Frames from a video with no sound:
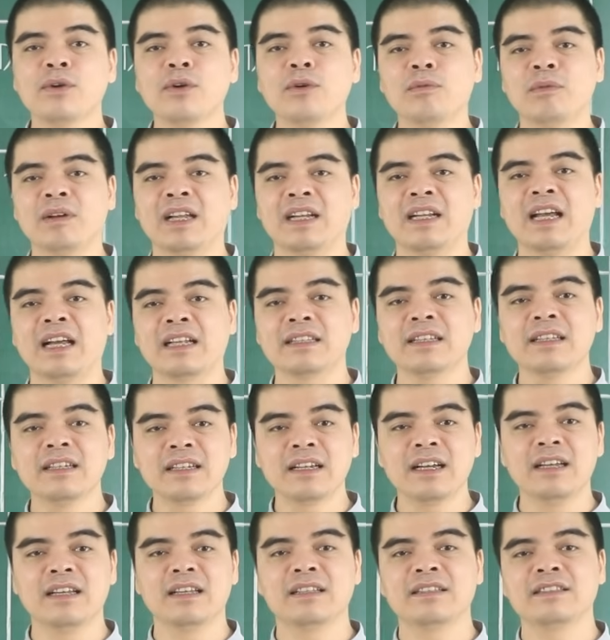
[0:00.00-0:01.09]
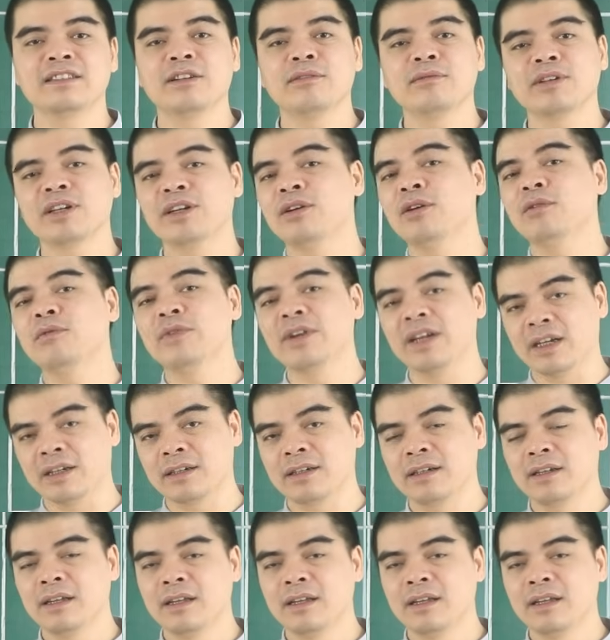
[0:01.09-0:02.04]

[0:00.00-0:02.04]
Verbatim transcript: cùng là đáng tin cậy trong cái công việc.